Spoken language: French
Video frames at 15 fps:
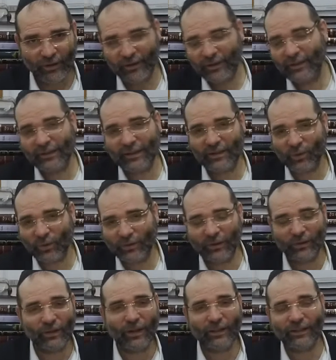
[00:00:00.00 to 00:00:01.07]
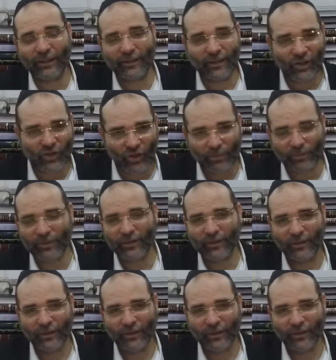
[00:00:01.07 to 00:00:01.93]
qui t'a sorti de la terre d'Égypte.